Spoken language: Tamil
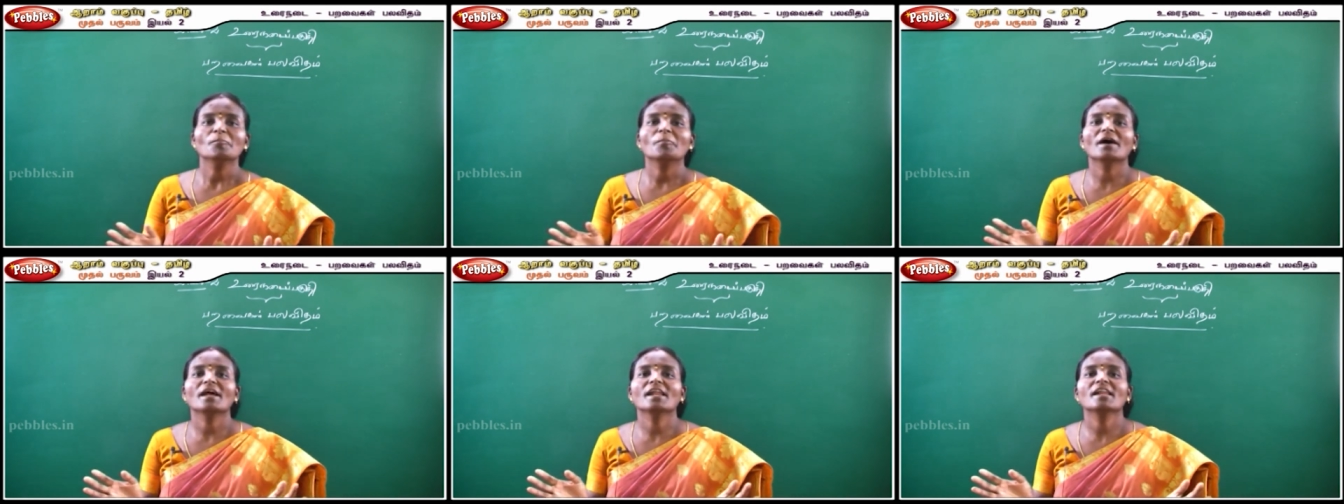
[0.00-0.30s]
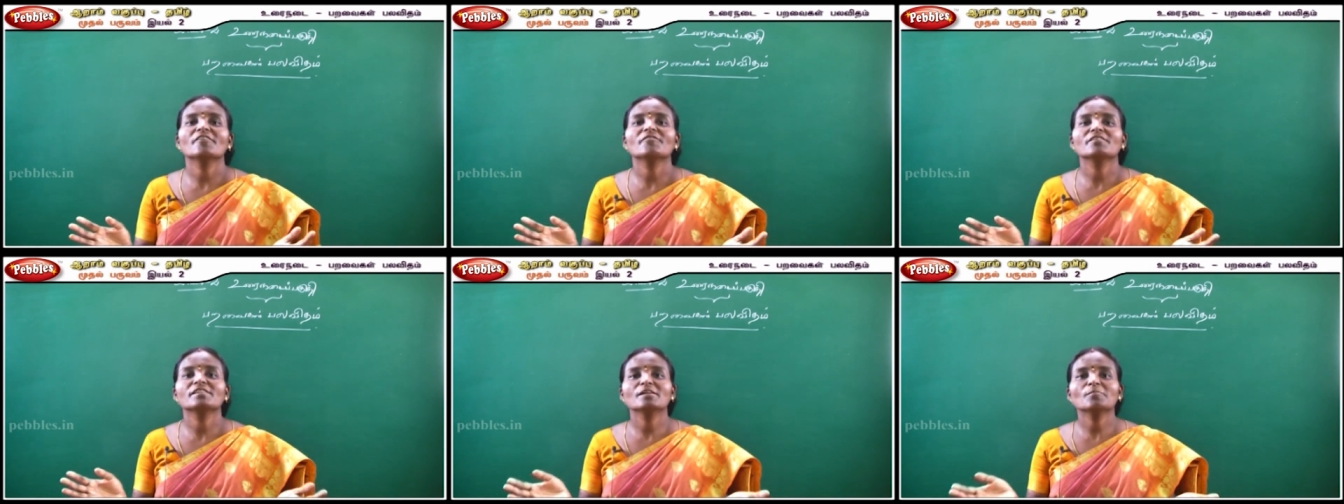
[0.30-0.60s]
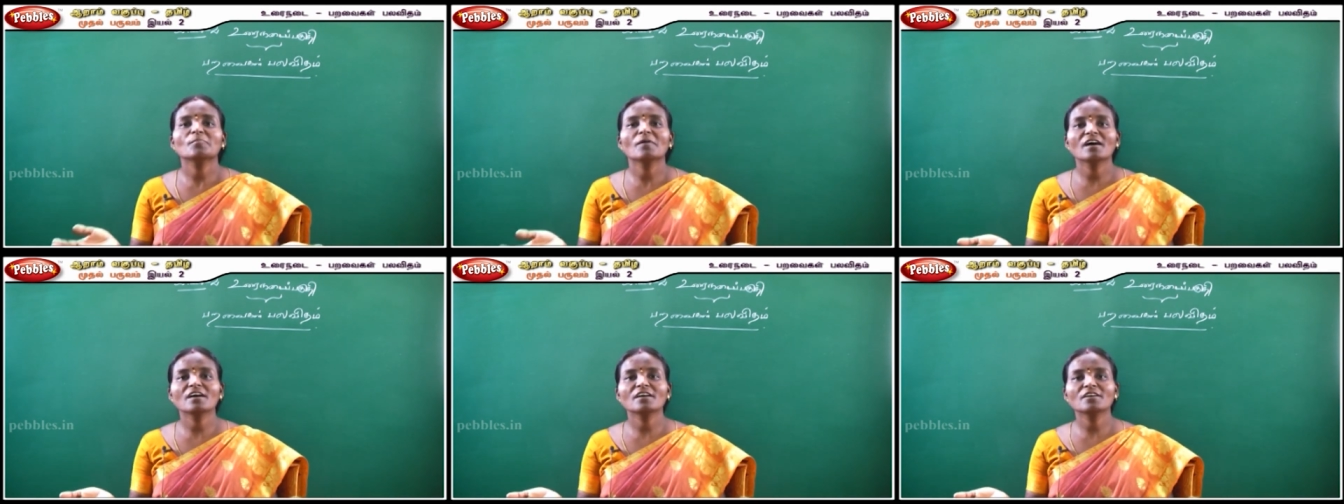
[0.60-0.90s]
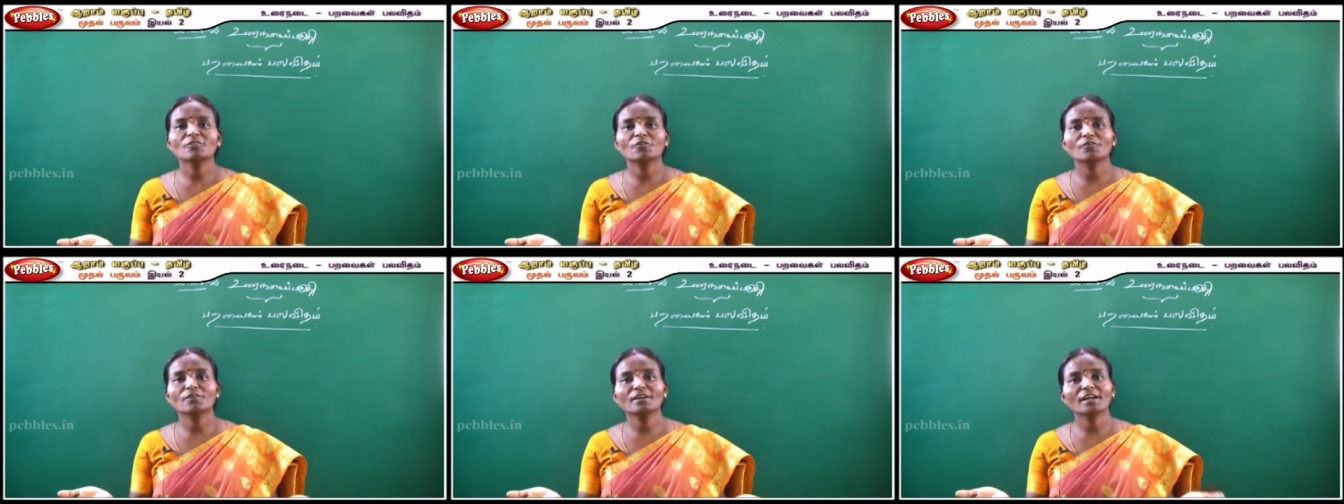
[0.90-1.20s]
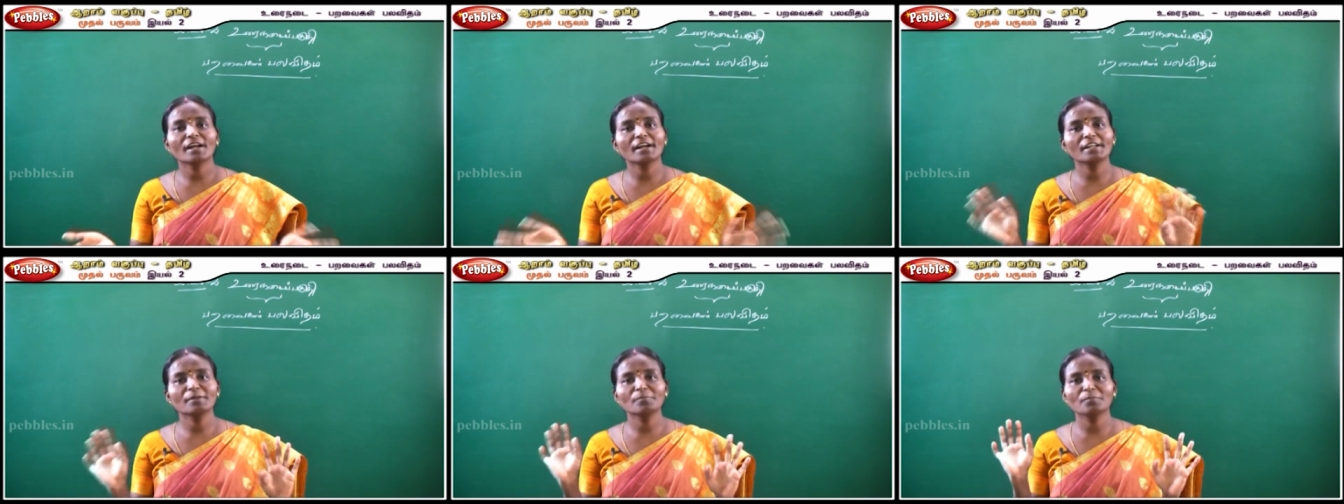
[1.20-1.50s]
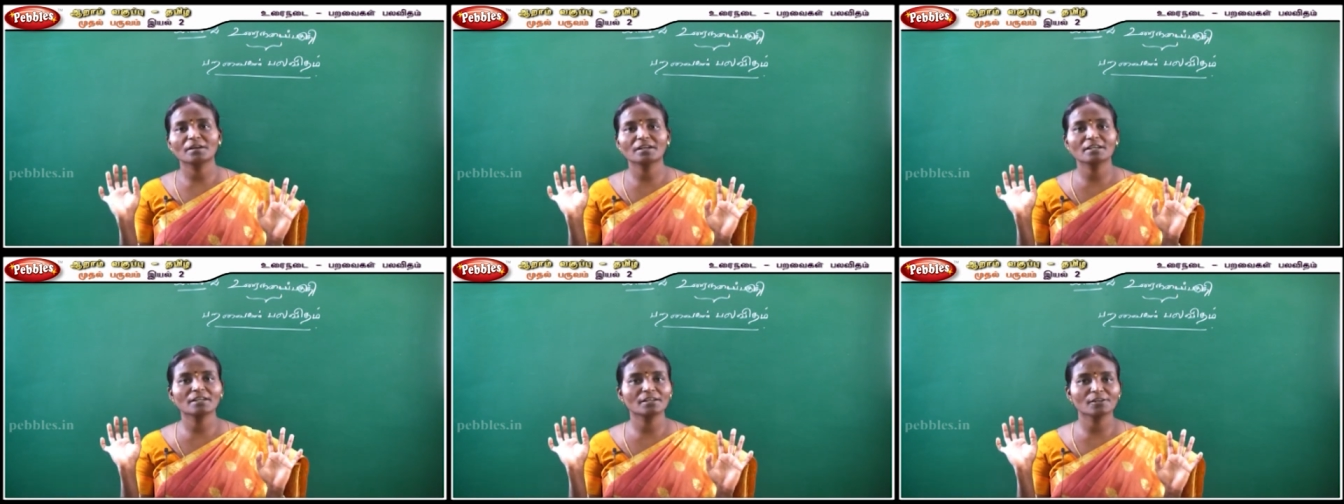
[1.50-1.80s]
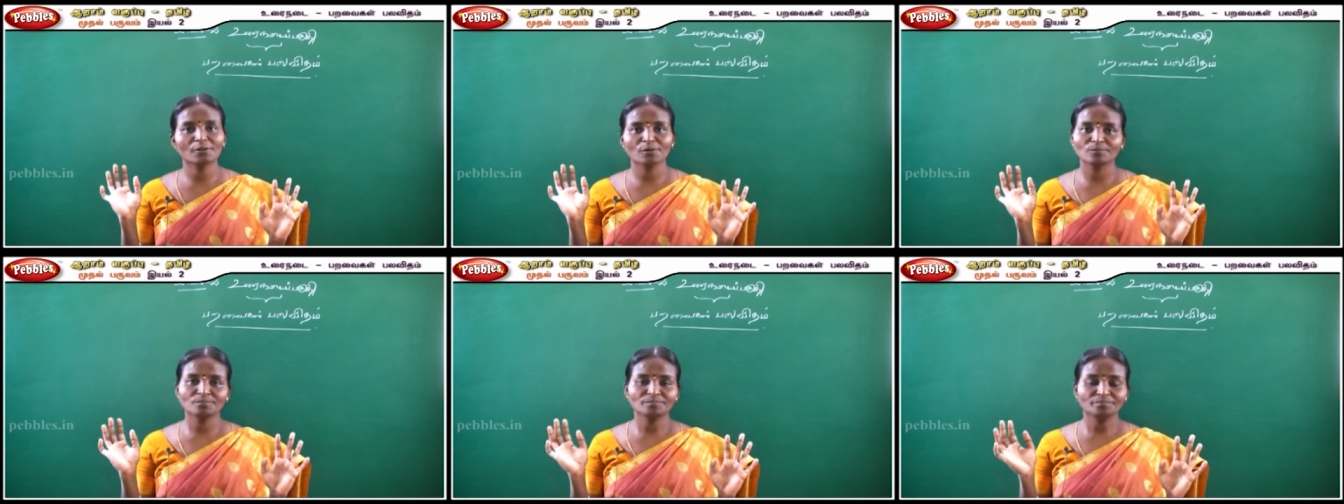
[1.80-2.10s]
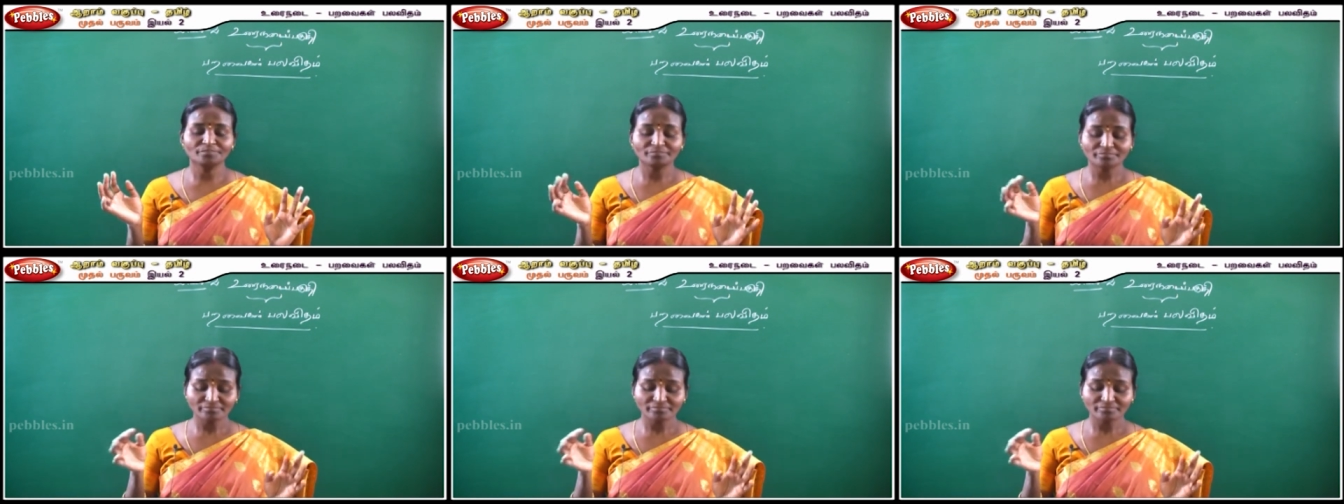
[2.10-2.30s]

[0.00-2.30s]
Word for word: பலவிதமாக கொண்டாடி மகிழ்கிறோம்